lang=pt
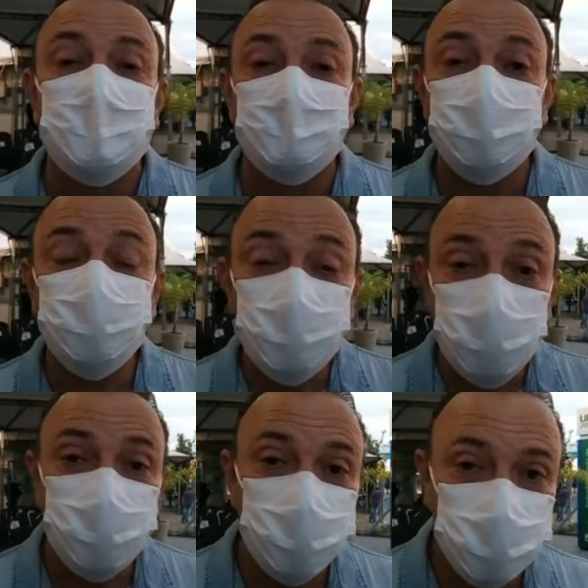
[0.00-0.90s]
Mas o que, é
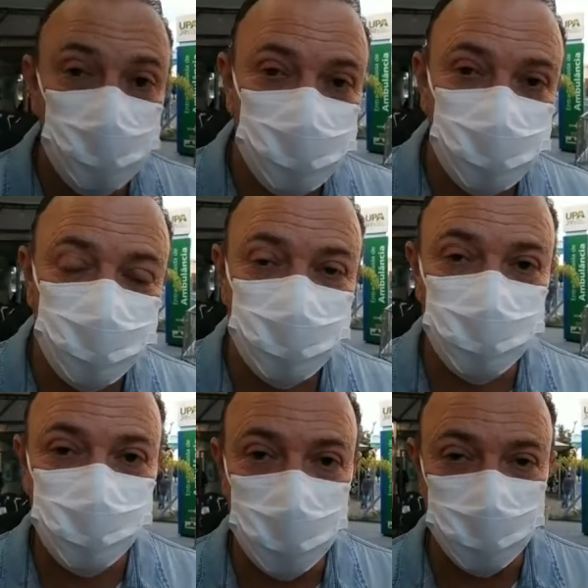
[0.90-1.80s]
que nos deixa
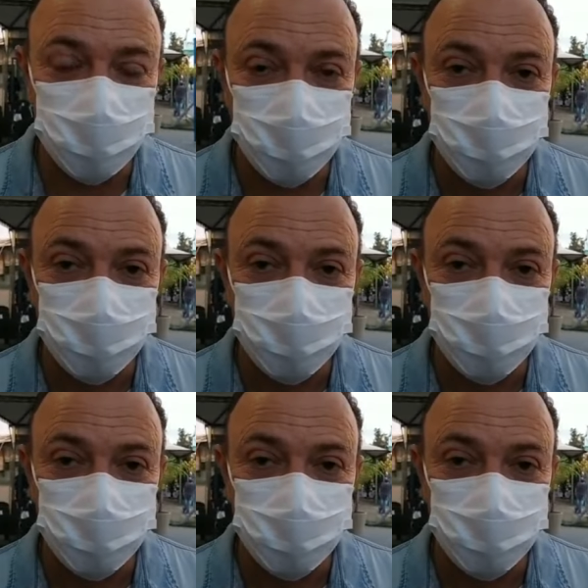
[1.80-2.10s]
preocupados?